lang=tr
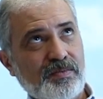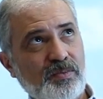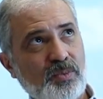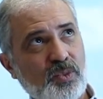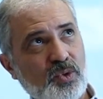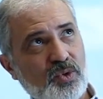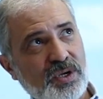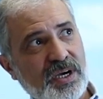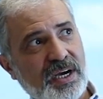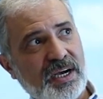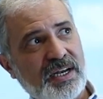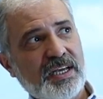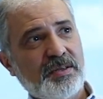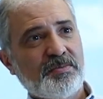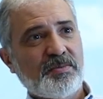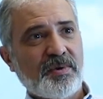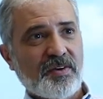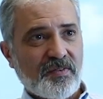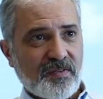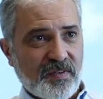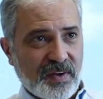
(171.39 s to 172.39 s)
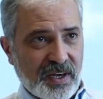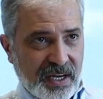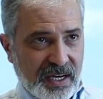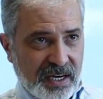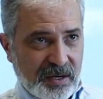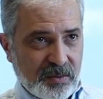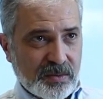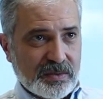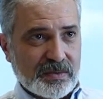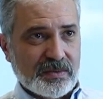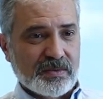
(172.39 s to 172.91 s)
müdahale etmek
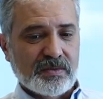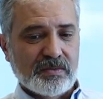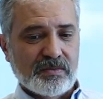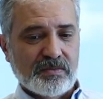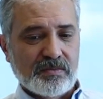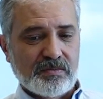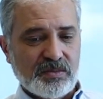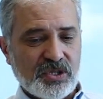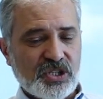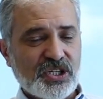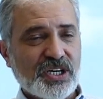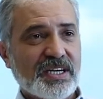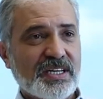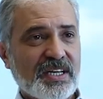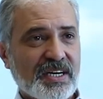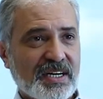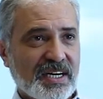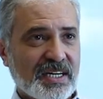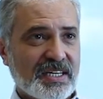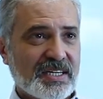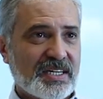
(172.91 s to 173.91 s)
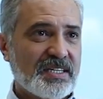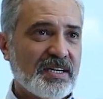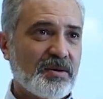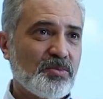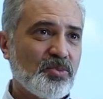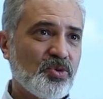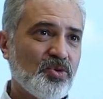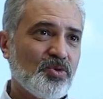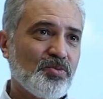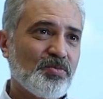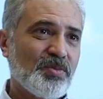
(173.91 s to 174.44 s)
veya bir şekilde
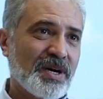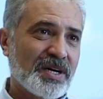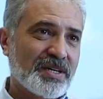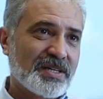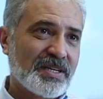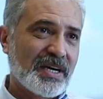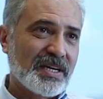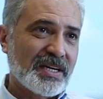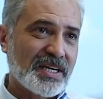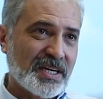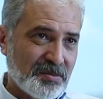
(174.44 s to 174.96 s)
katkıda bulunmaktan